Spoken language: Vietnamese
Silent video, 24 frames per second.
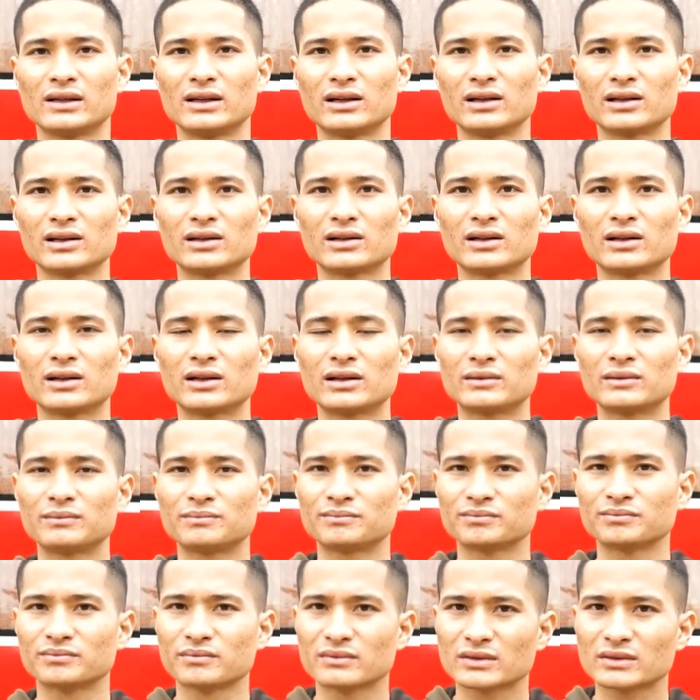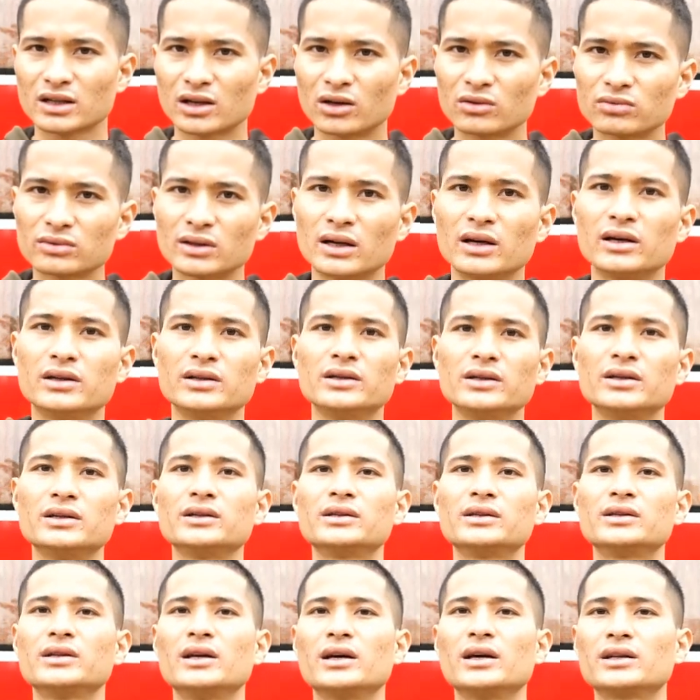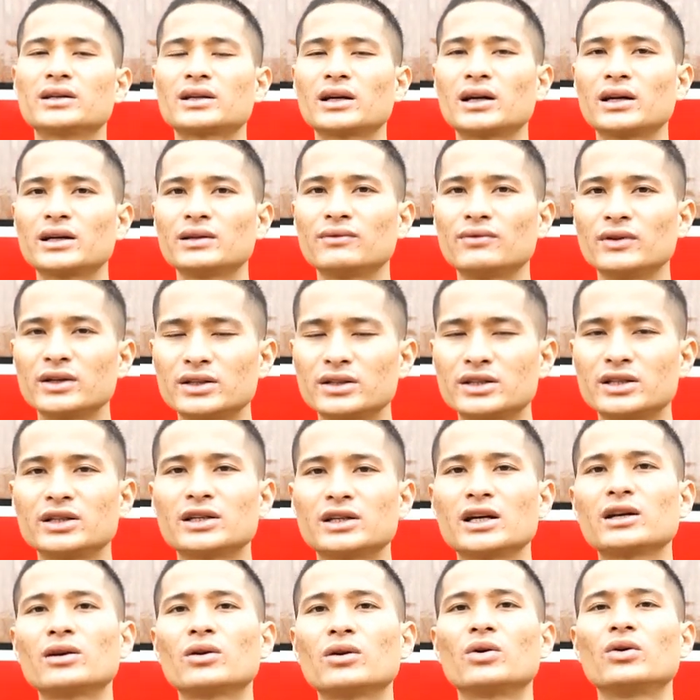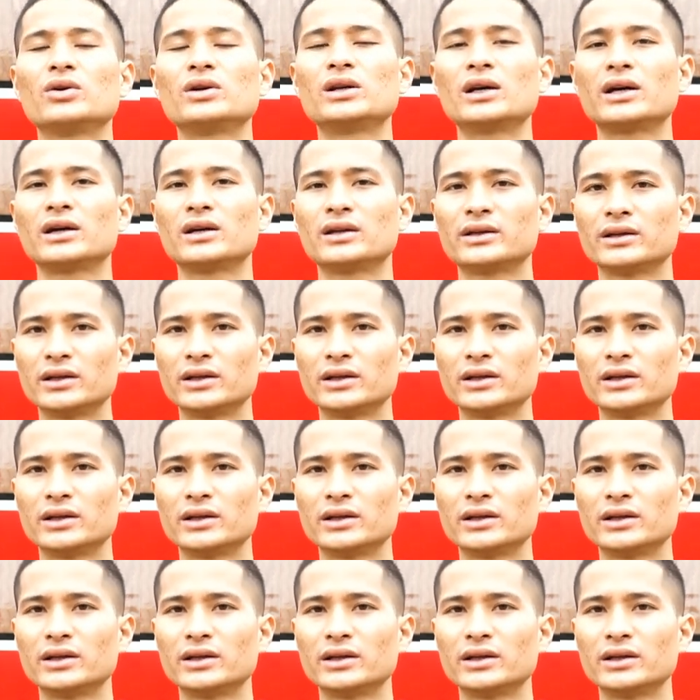uh, không để ý đến cái vị trí kết nối này